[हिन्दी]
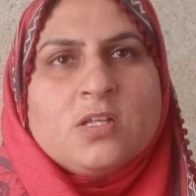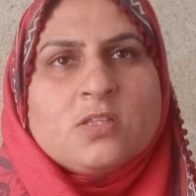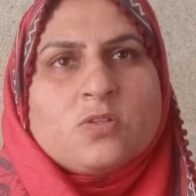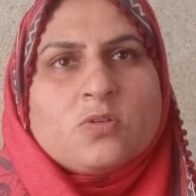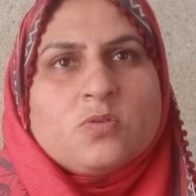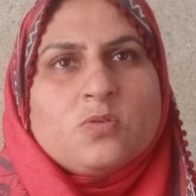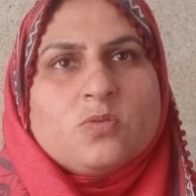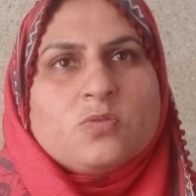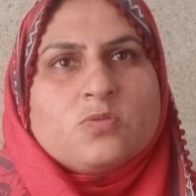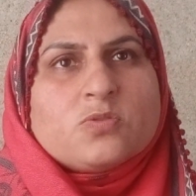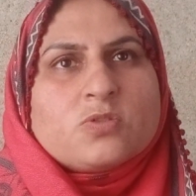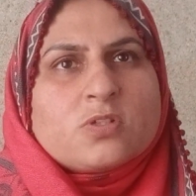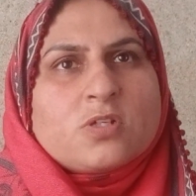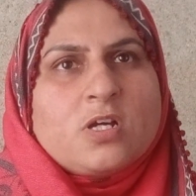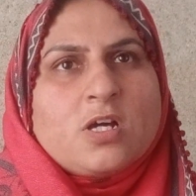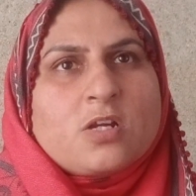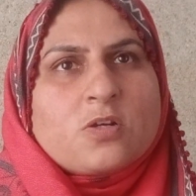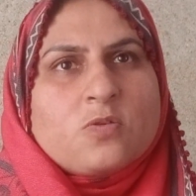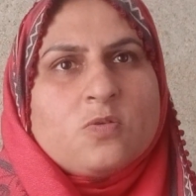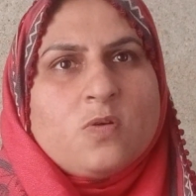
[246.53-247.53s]
तो उस
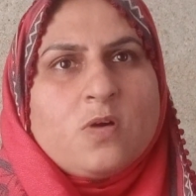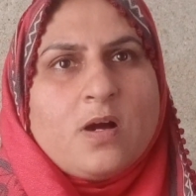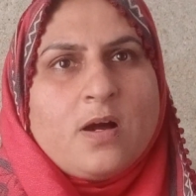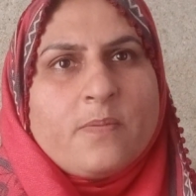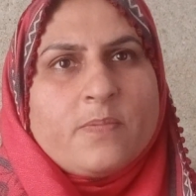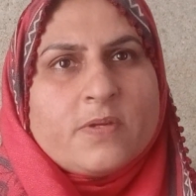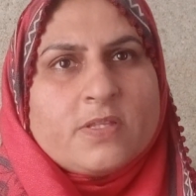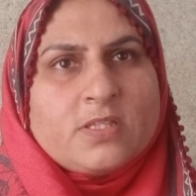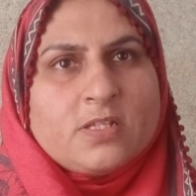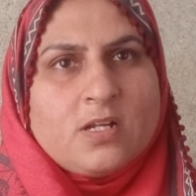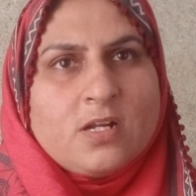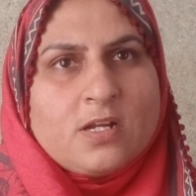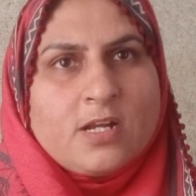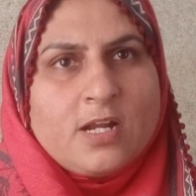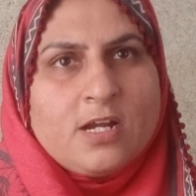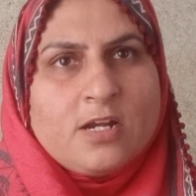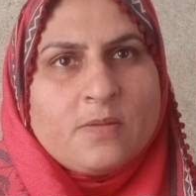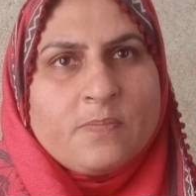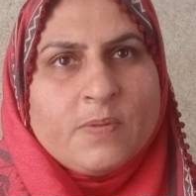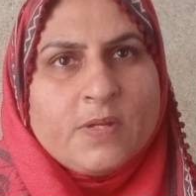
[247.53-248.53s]
घर को आप इतना
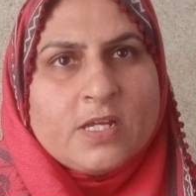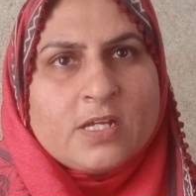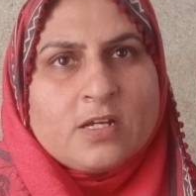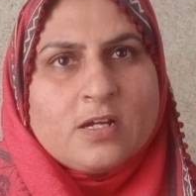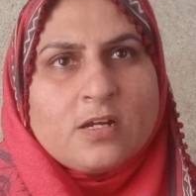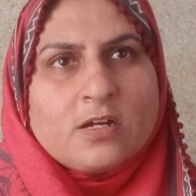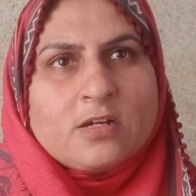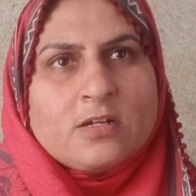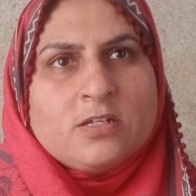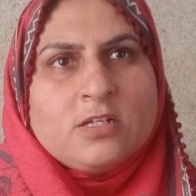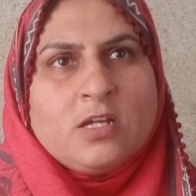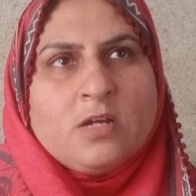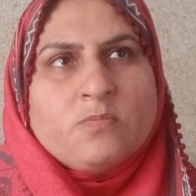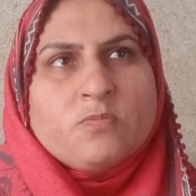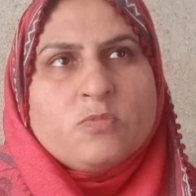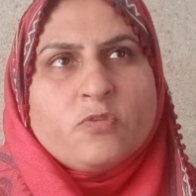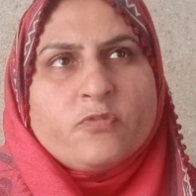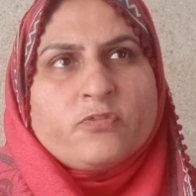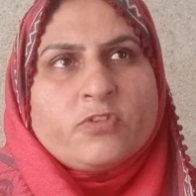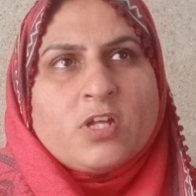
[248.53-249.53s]
रेंट पे कर रहे हैं
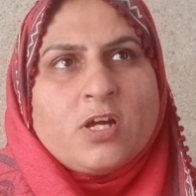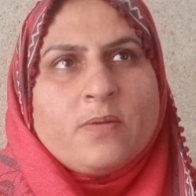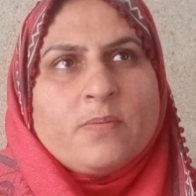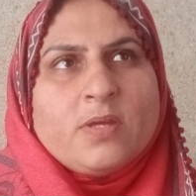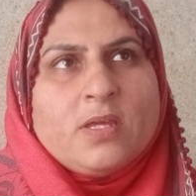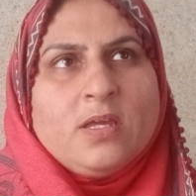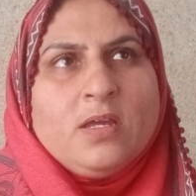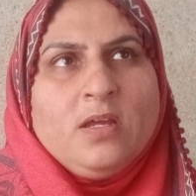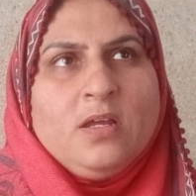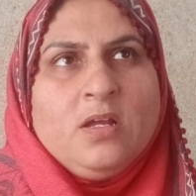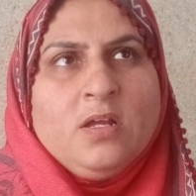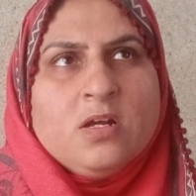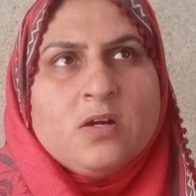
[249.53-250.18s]
मुफ्ता में